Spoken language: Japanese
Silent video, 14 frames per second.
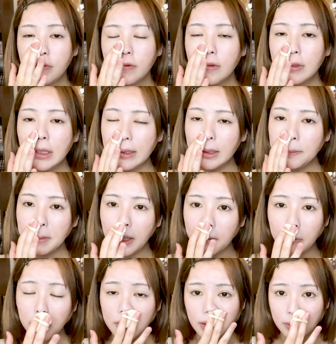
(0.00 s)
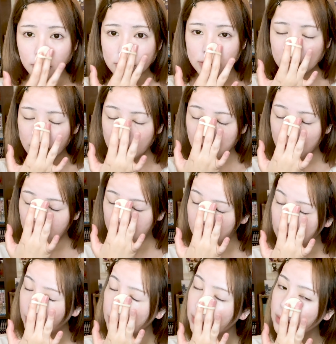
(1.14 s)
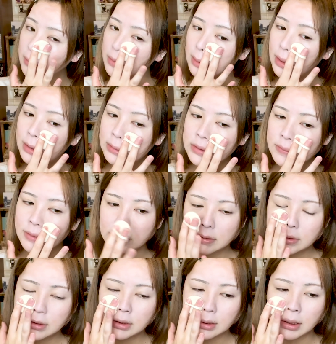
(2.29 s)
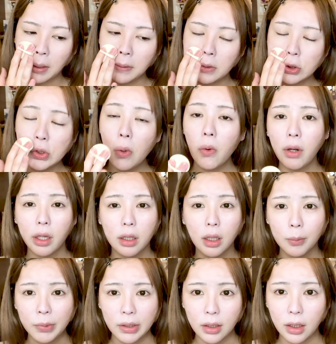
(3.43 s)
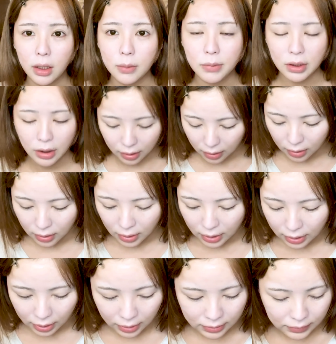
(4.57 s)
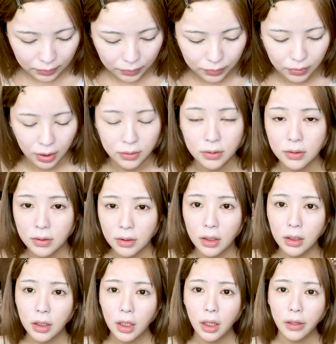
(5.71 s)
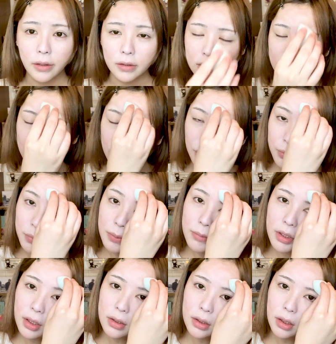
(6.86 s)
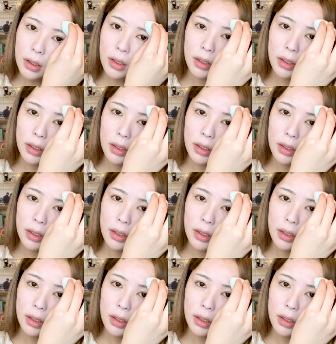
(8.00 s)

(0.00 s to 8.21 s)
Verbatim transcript: 通に今今を楽しく生きてるなっていう感じはするんだけど、将来が見えないみたいな感じのことあるくないえ、私このまんまだったら、